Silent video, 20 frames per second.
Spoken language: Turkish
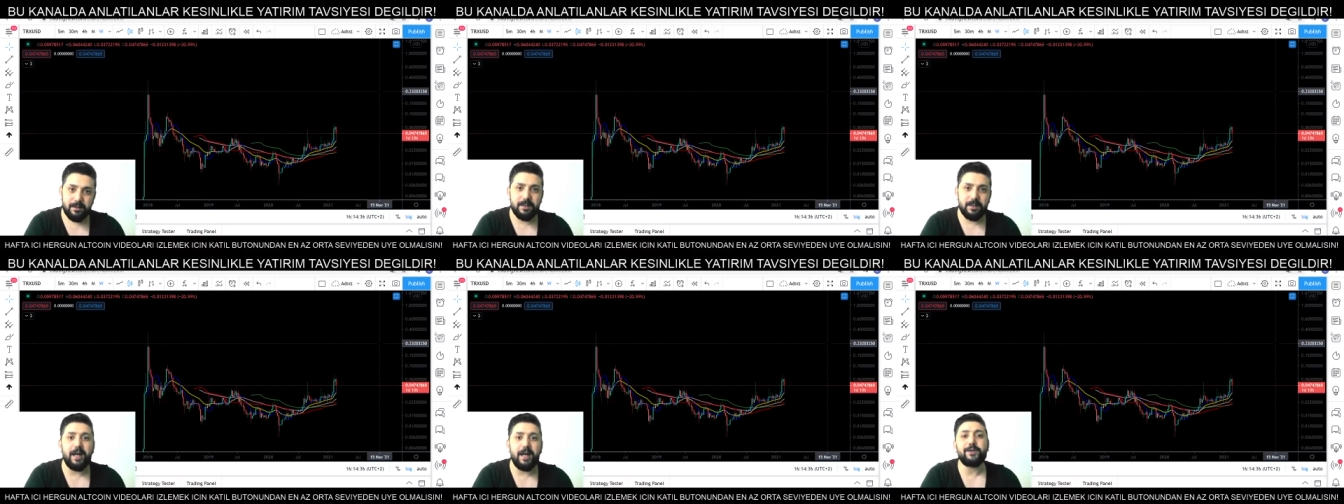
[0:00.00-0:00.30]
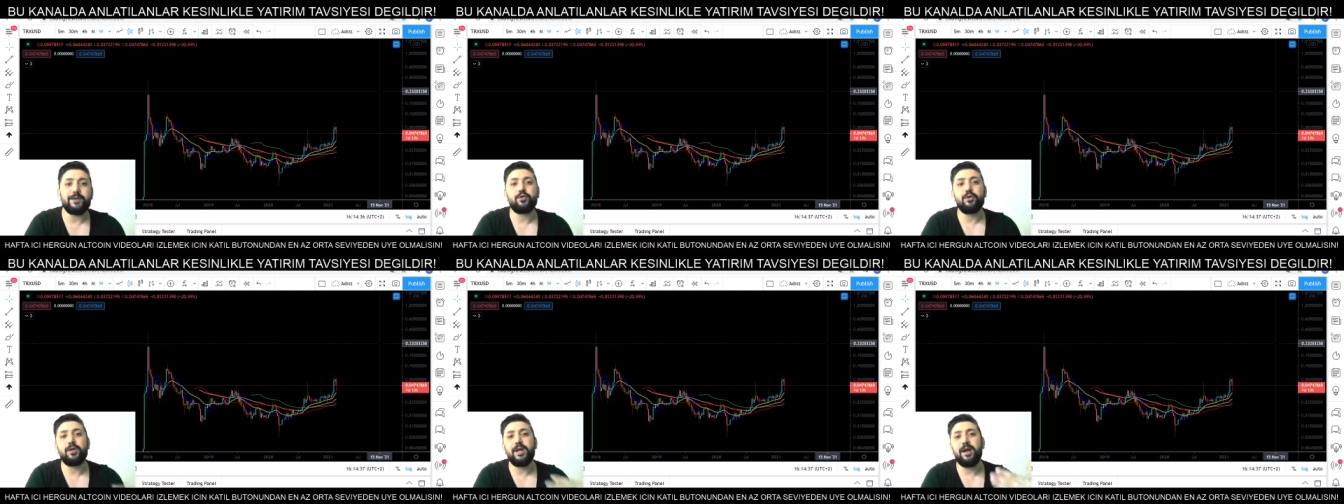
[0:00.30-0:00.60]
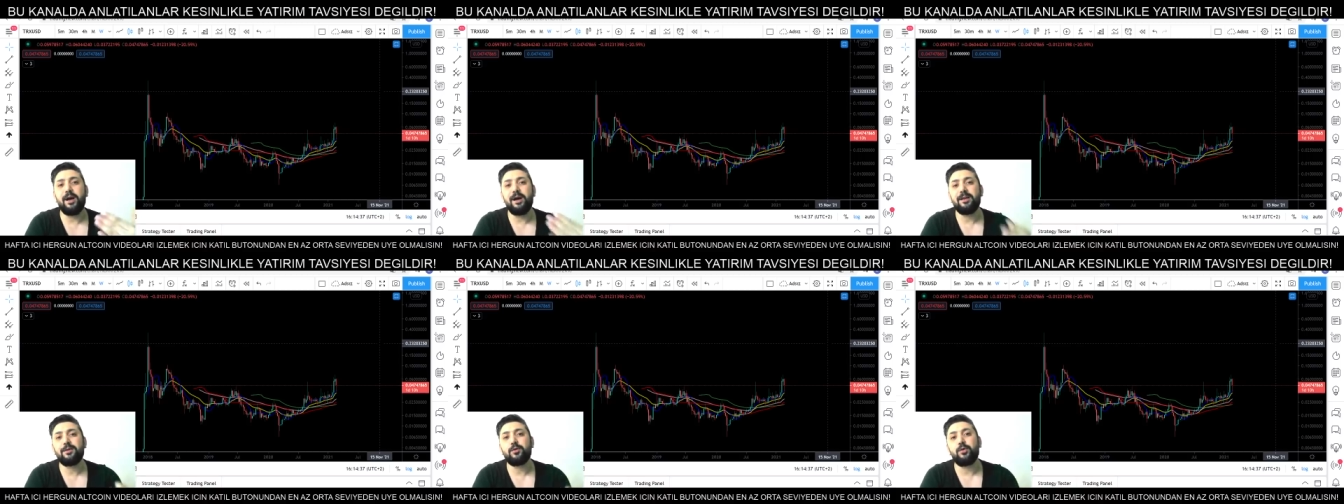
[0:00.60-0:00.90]
Daha
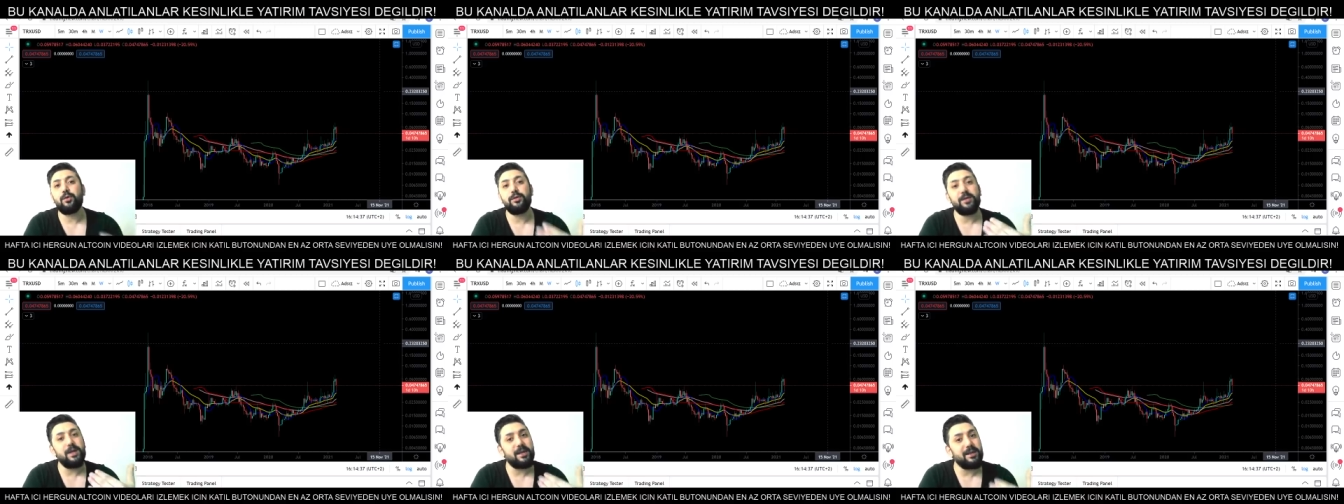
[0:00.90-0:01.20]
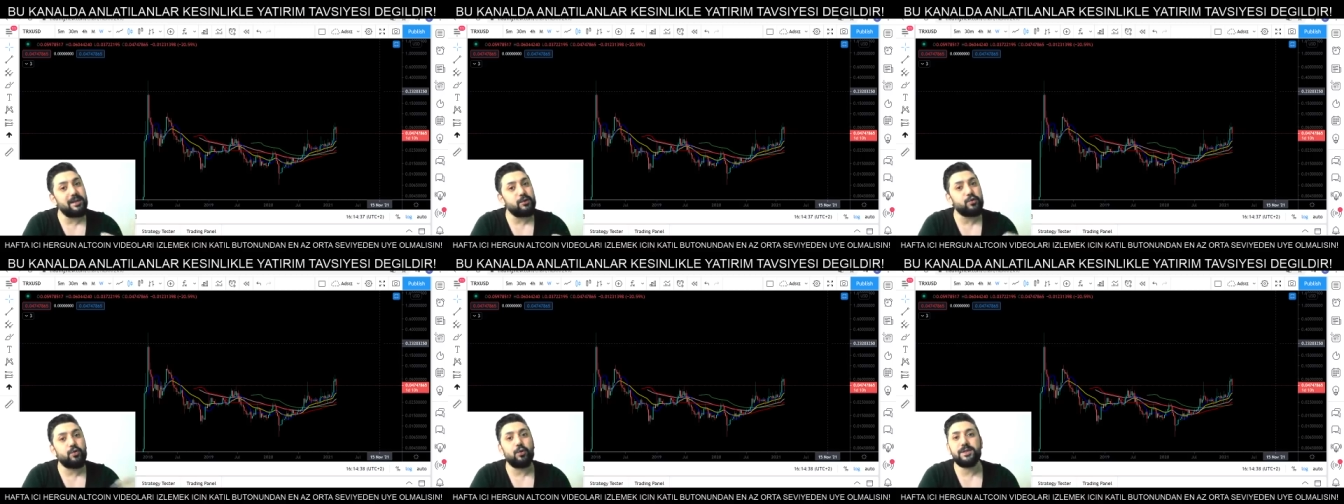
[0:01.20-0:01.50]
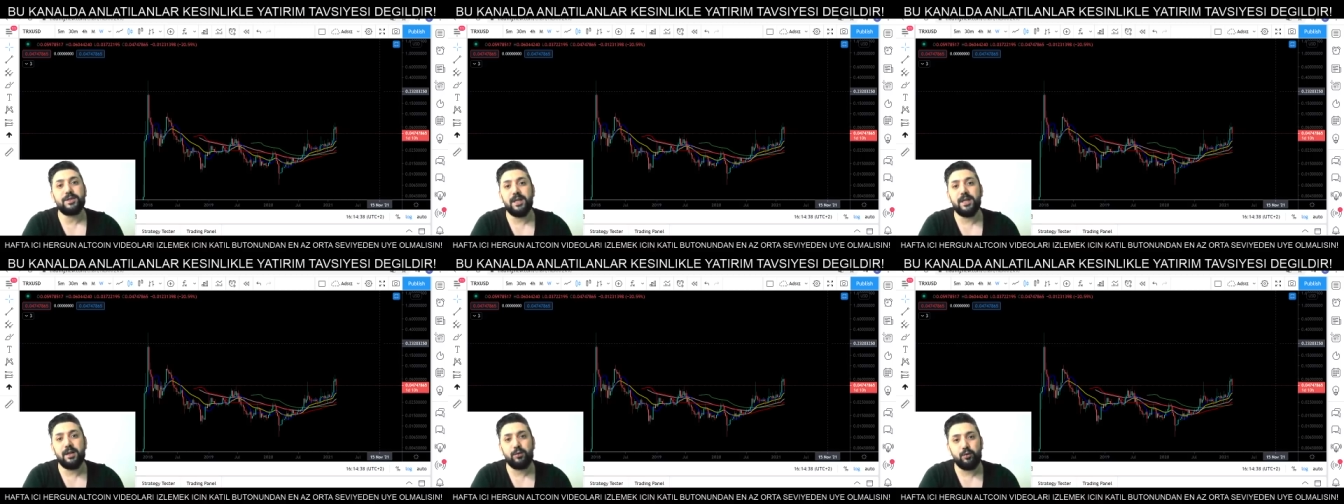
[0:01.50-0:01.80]
sonra altcoin'leri de
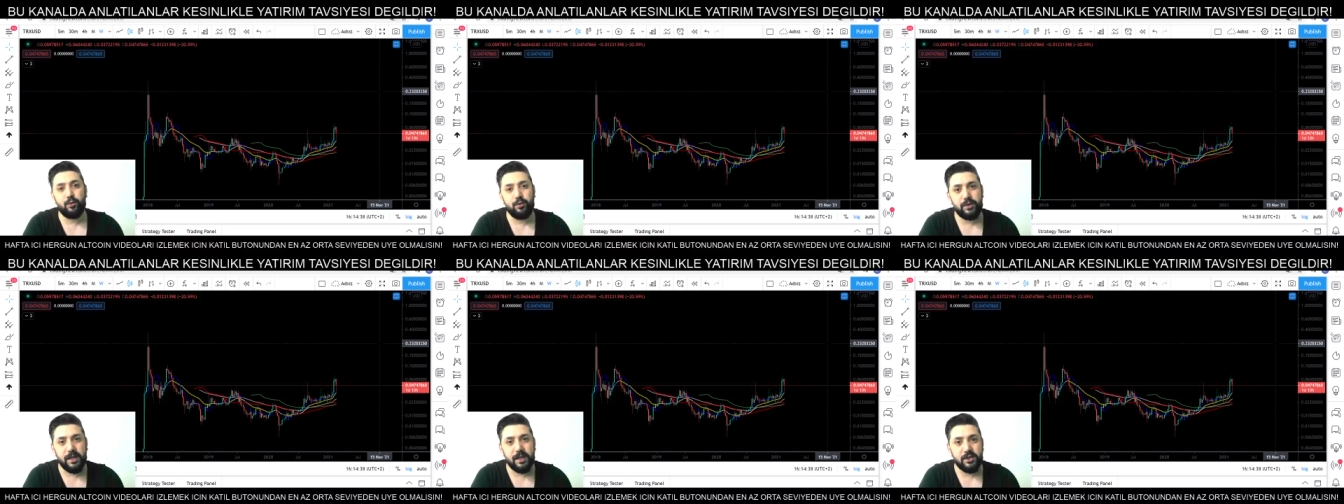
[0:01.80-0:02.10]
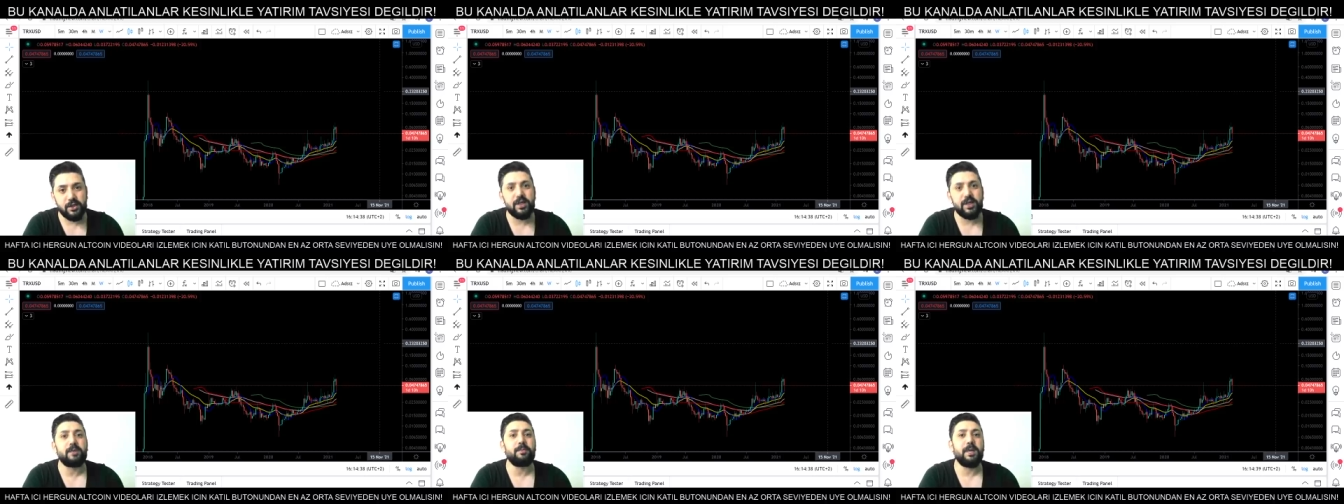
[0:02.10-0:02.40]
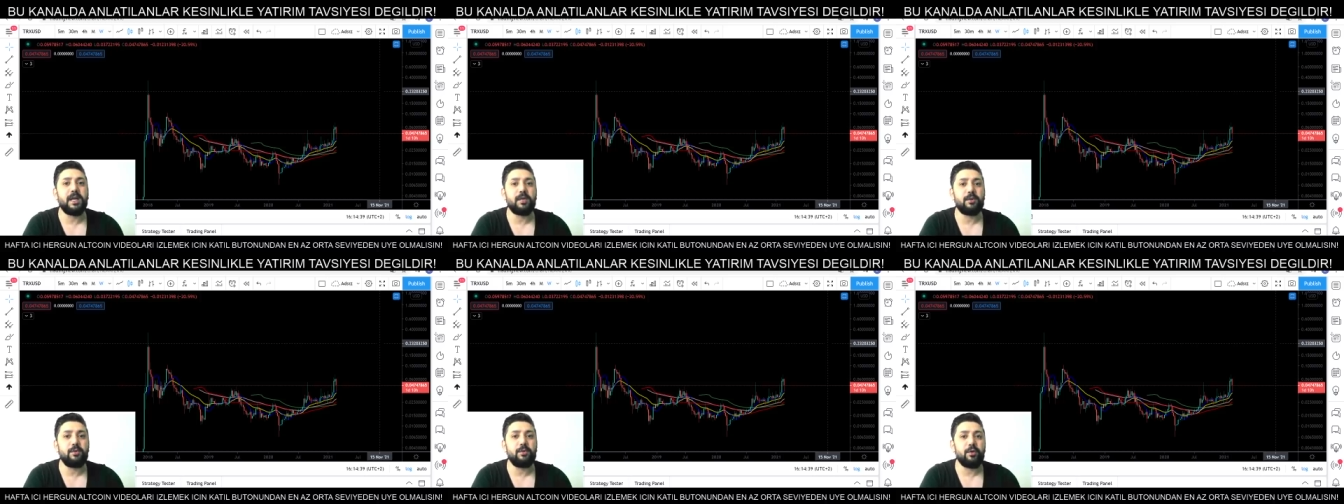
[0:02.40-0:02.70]
çok sert
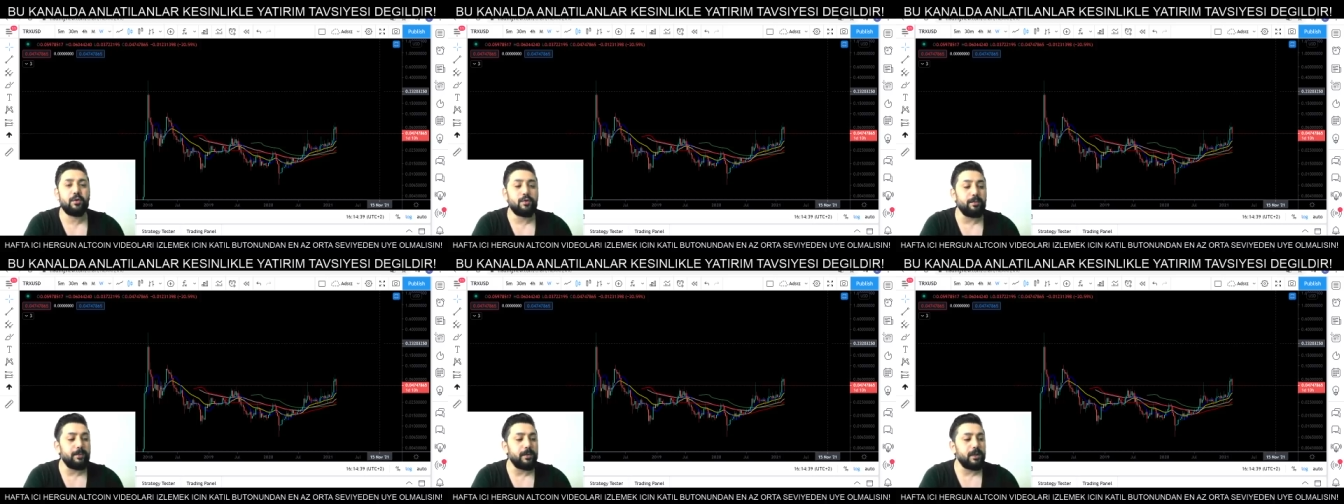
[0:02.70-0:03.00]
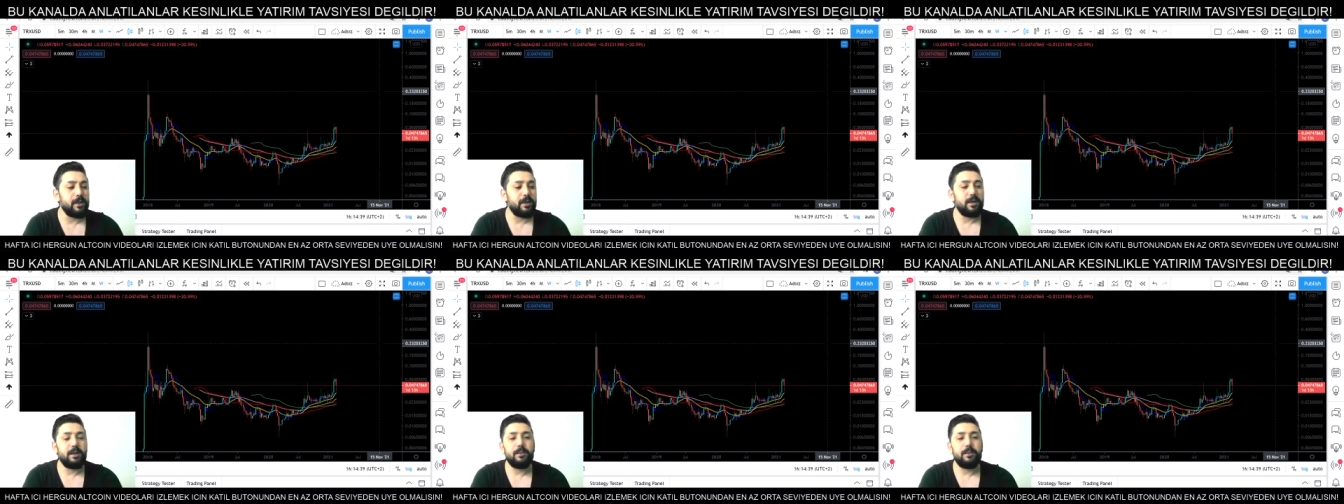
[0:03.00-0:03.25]
yükselişler bekliyorum.